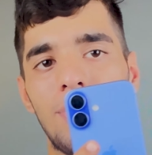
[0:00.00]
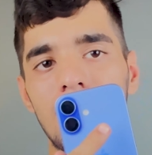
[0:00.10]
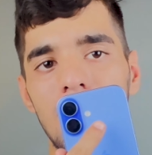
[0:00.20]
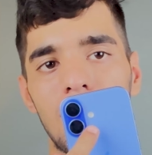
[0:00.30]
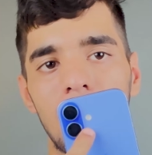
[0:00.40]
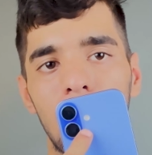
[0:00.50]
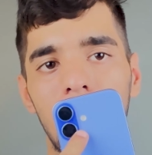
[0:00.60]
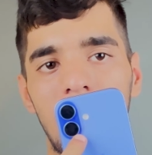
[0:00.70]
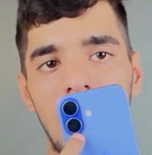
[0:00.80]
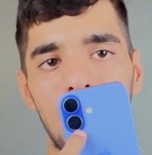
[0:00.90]
बस
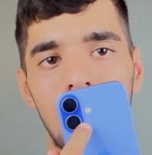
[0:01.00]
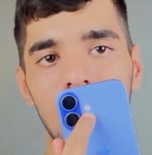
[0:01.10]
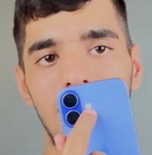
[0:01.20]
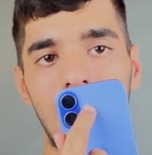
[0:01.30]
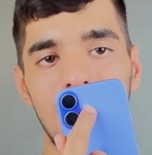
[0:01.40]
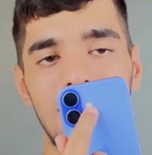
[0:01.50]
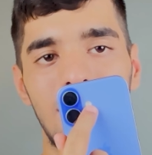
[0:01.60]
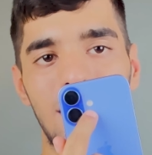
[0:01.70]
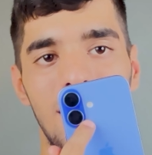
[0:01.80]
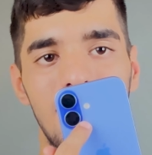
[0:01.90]
इन्होंने कैमरा यहाँ से
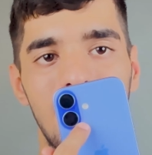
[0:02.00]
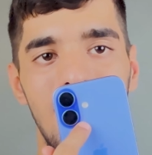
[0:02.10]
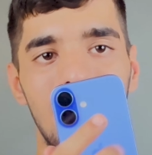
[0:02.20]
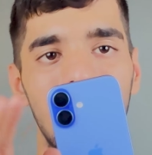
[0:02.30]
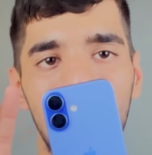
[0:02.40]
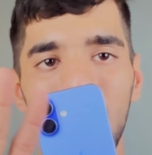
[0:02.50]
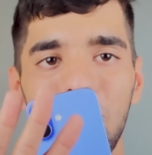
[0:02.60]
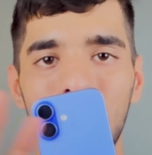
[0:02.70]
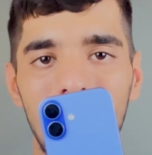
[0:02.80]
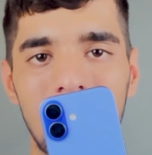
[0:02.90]
हटा के यहाँ कर दिया
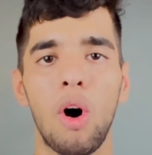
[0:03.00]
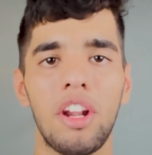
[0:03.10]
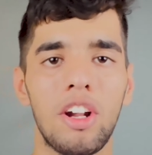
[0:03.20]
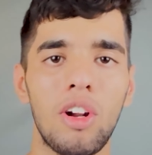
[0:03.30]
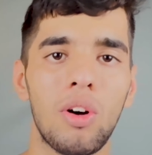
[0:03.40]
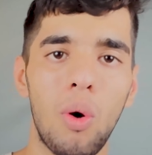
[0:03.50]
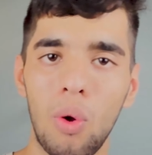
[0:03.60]
बस और इन्होंने